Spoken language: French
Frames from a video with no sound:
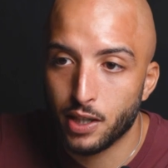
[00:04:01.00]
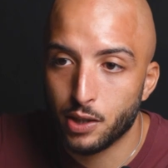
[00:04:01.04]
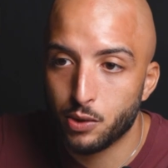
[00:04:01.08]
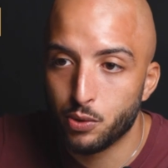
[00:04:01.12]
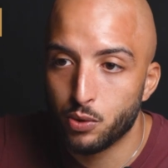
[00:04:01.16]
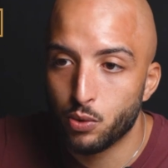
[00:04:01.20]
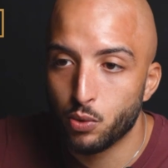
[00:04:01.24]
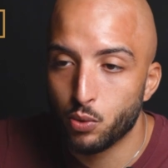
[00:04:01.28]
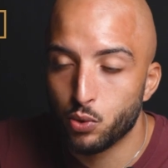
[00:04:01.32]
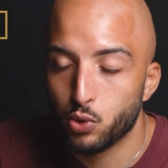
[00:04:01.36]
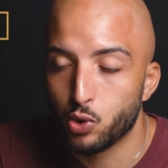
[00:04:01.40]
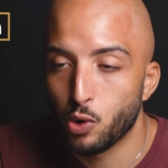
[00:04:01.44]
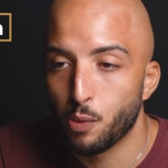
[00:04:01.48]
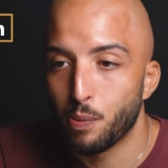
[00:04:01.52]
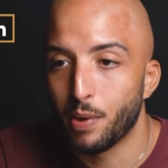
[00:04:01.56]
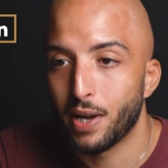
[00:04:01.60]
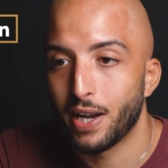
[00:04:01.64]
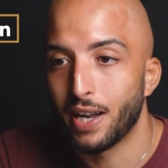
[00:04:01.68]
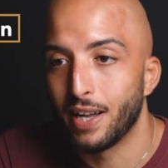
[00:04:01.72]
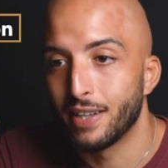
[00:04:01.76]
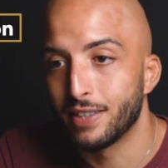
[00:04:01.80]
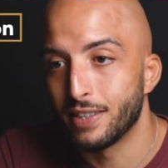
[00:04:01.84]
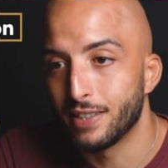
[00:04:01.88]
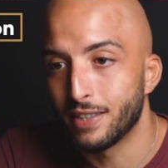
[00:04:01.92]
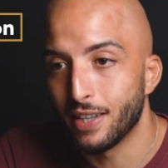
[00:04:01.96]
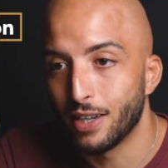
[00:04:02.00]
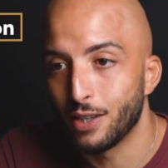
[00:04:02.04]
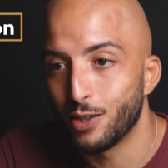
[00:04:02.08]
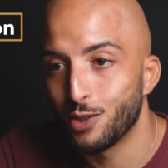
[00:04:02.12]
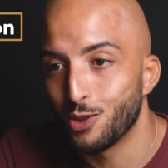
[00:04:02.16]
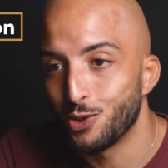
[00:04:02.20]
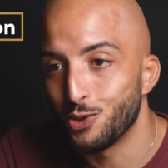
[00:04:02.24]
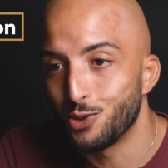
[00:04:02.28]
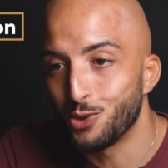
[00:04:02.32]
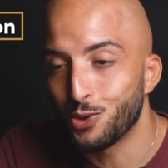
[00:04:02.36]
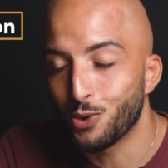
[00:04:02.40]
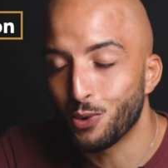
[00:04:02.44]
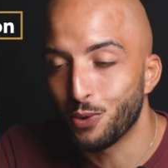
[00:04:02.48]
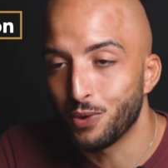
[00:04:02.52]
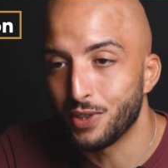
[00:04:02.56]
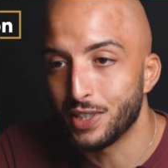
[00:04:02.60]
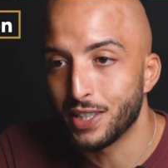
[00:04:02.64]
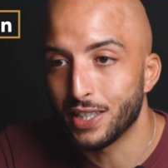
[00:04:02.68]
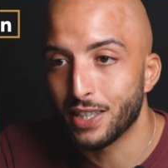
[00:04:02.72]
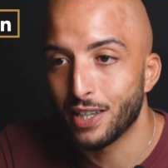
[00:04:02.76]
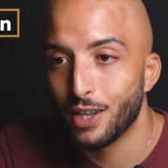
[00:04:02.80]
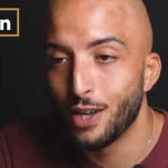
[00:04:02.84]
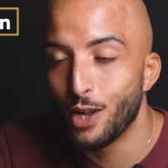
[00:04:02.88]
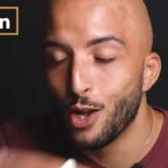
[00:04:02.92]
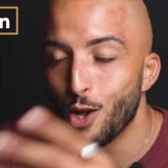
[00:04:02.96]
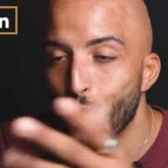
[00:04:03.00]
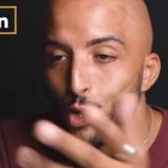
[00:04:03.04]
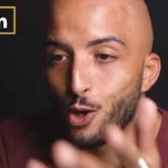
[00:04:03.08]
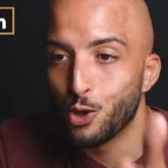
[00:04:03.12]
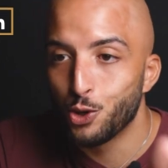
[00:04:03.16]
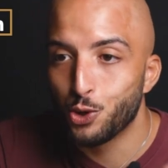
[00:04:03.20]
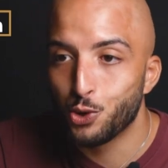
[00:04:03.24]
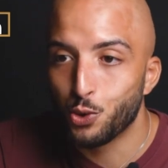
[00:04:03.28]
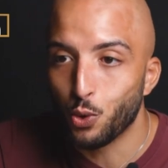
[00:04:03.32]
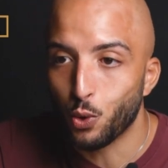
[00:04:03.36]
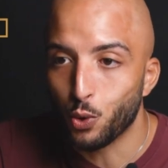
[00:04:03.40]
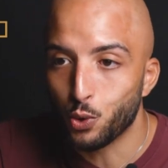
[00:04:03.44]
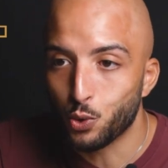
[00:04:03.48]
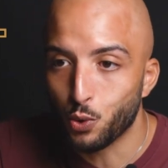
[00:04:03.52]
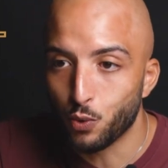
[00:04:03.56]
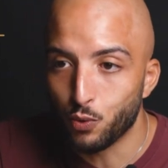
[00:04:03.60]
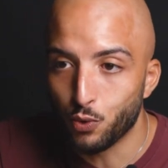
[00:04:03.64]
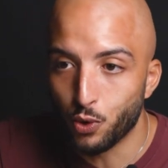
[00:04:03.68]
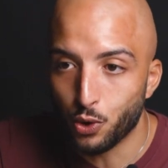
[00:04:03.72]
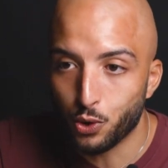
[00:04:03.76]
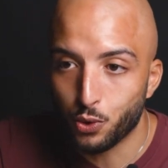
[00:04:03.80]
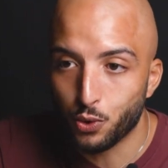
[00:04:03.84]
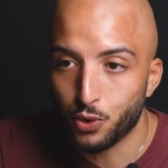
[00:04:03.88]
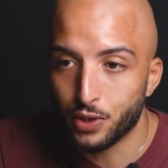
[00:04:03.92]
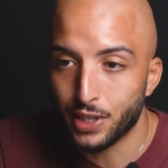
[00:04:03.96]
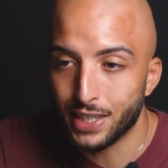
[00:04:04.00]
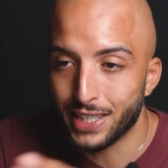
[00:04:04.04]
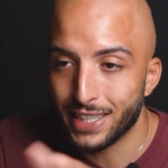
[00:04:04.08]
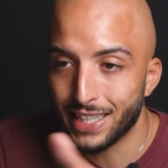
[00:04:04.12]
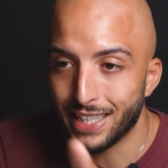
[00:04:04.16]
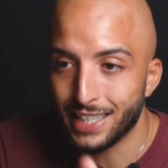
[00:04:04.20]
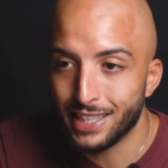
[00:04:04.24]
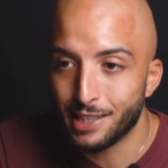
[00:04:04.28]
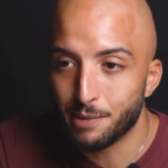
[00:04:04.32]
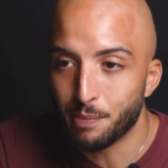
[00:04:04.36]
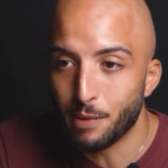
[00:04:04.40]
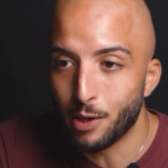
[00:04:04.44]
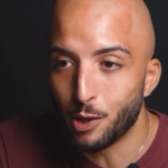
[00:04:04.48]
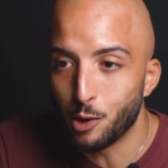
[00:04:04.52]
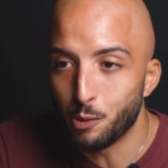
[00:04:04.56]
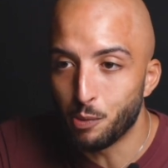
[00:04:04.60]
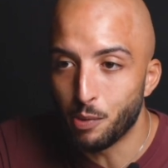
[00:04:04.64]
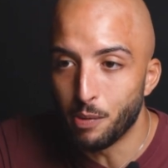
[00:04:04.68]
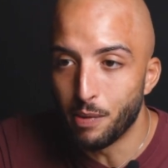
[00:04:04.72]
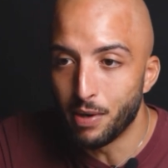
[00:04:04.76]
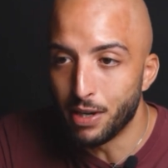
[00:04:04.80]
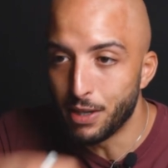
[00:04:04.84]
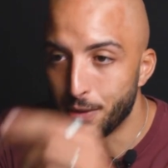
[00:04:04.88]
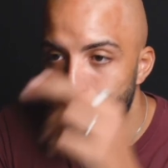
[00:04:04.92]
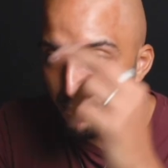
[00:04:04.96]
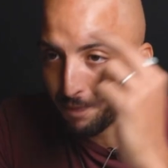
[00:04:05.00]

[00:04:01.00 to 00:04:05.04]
gratuite où je te parle en détail du closing. Je te retrouve de l'autre côté, c'était Ismaël Depubali.